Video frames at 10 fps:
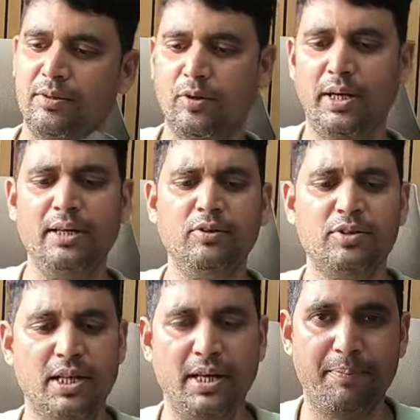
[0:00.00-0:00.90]
जो है जो
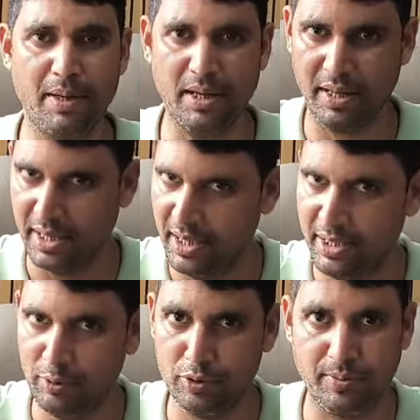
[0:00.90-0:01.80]
स्लीपर
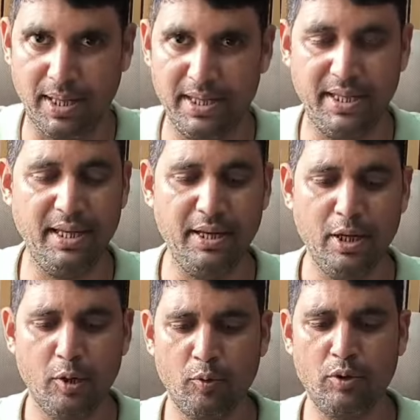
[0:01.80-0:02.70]
डेली यूज वाली हैं
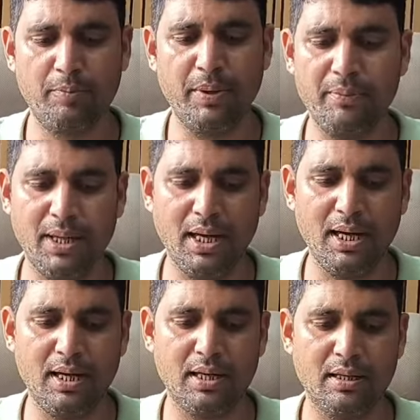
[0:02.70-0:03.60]
उन पर बड़ा